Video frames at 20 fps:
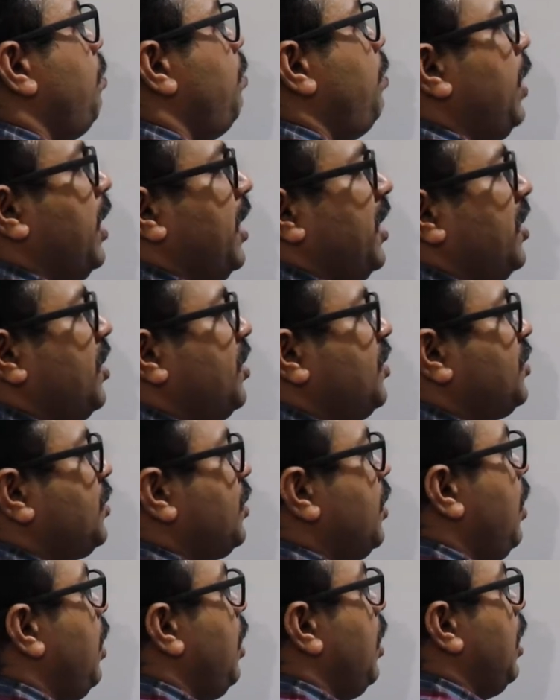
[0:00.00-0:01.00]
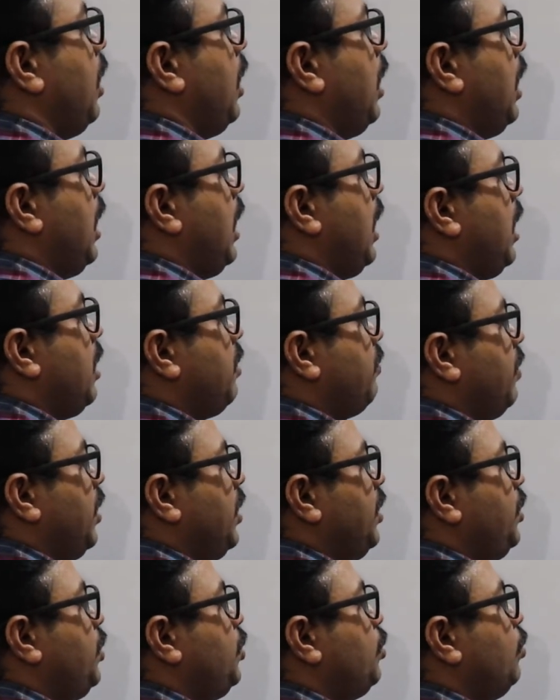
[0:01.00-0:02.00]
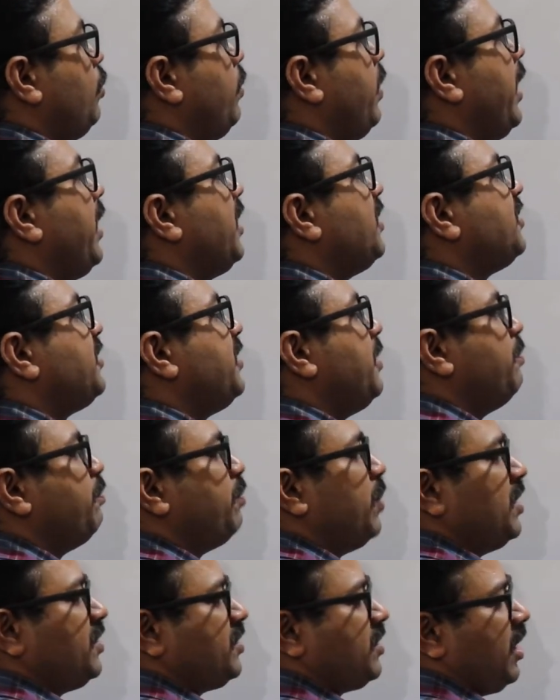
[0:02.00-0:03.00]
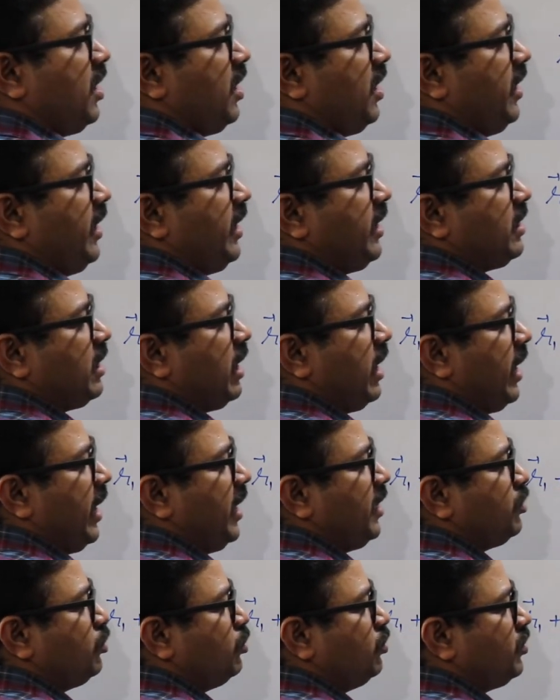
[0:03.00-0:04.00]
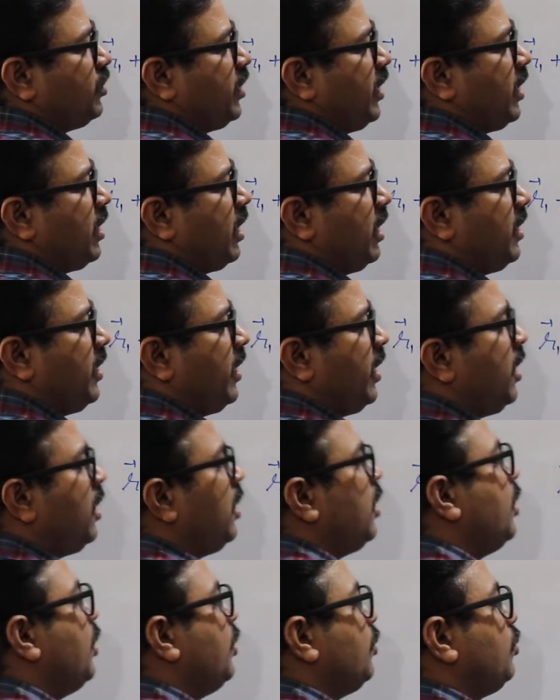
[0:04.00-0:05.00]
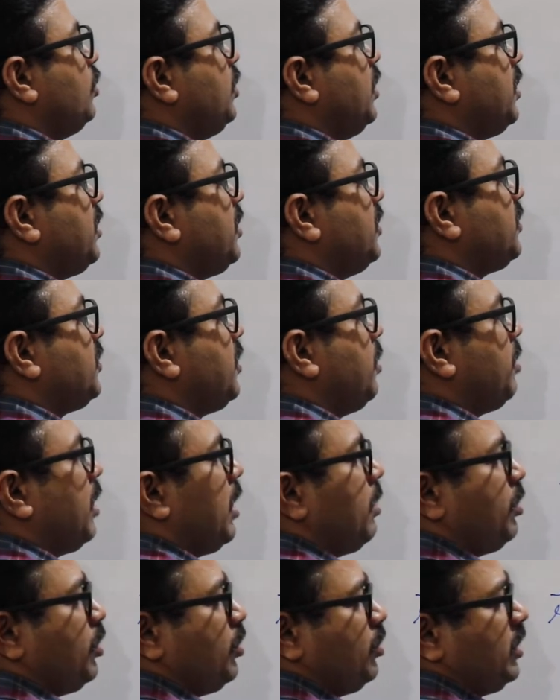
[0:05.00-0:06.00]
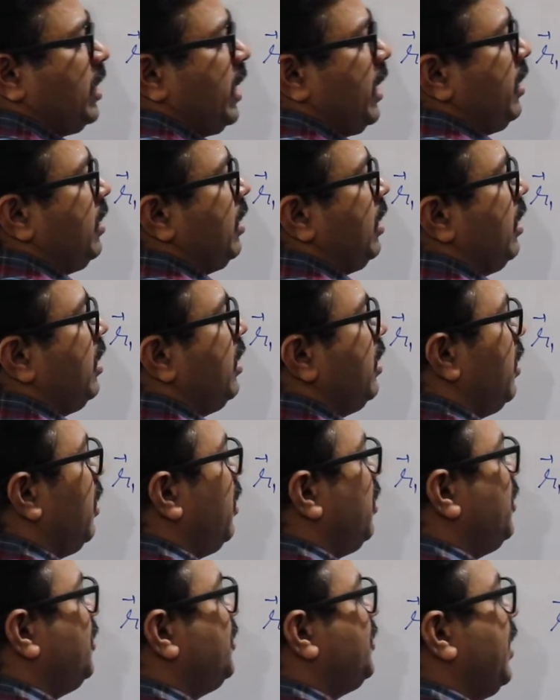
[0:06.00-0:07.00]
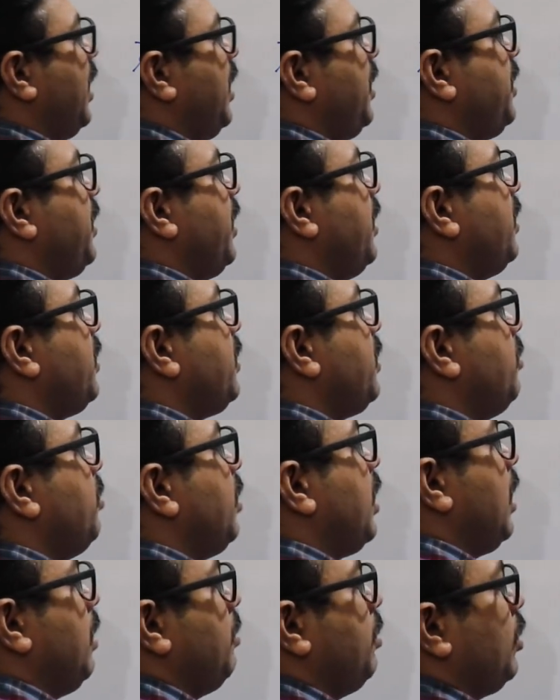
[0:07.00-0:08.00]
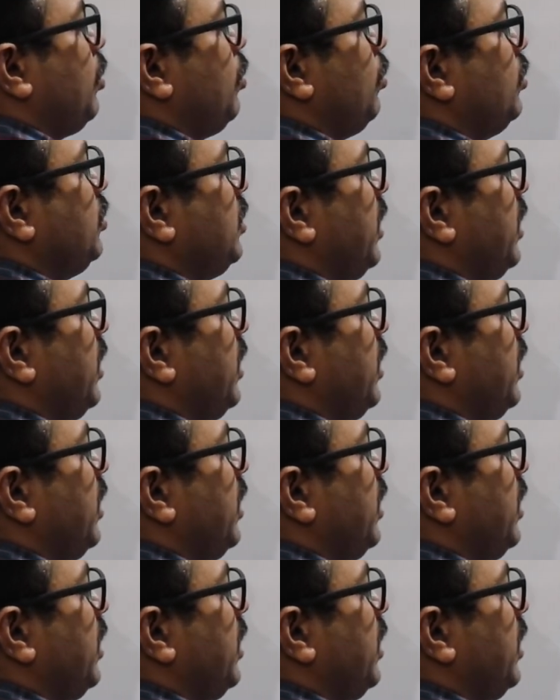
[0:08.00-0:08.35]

प्लस आर वन टू है सिंपल सा एक का हेड दूसरे का टेल तो ये किसके बराबर हो जाएगा रिजल्टेंट के बराबर हो